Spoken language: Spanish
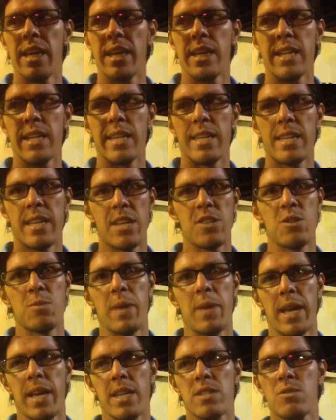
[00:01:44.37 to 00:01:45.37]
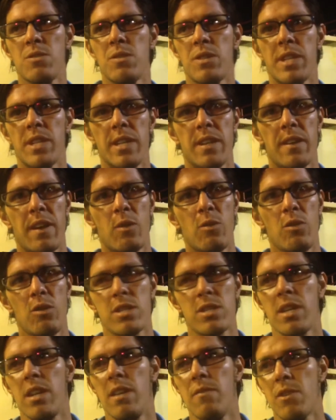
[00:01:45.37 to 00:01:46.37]
ellos ven eso y,
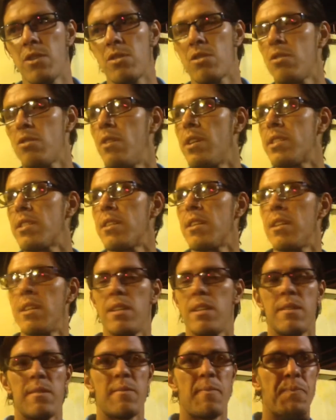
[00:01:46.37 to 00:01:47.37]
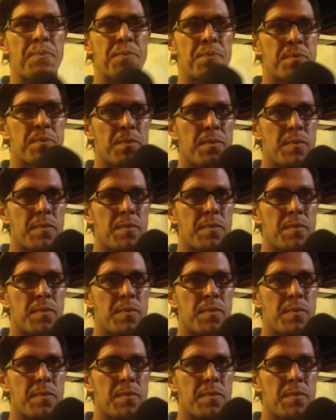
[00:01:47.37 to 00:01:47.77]
reconocen el esfuerzo que uno hace. usted qué les gustaría?